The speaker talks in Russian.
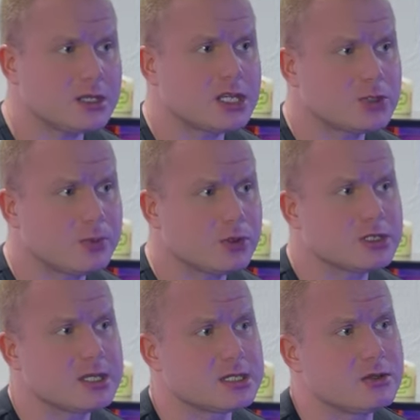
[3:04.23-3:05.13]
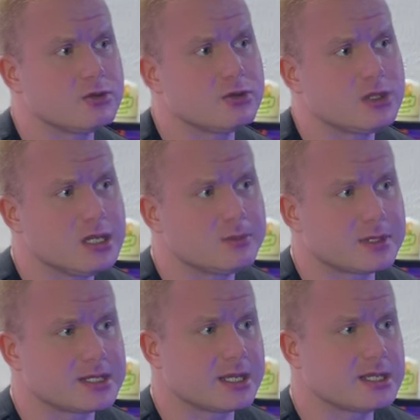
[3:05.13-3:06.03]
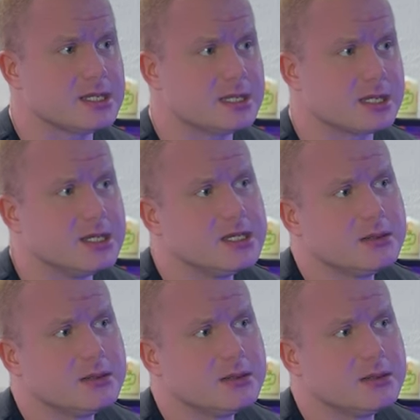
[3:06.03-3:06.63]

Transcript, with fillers: даже просто если у него нет простатита,